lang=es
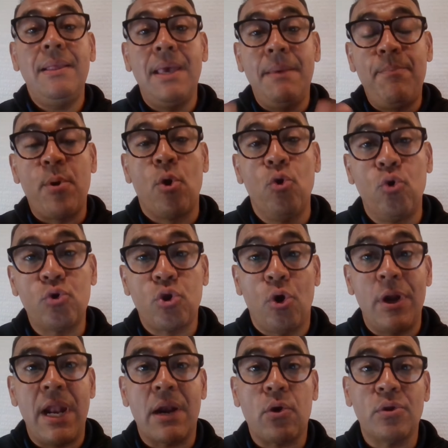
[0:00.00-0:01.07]
y producto
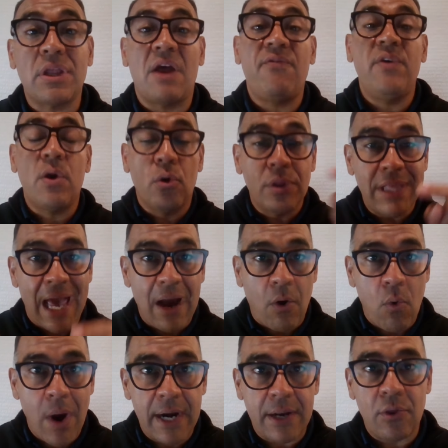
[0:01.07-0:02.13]
del narcotráfico, de
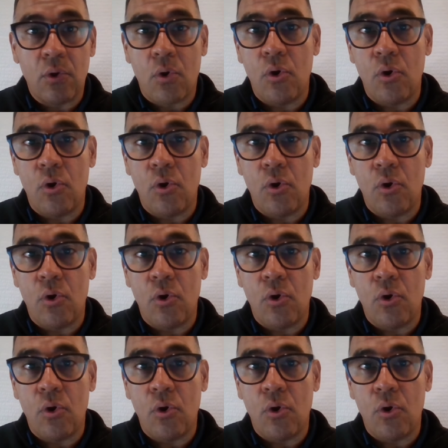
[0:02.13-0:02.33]
acuerdo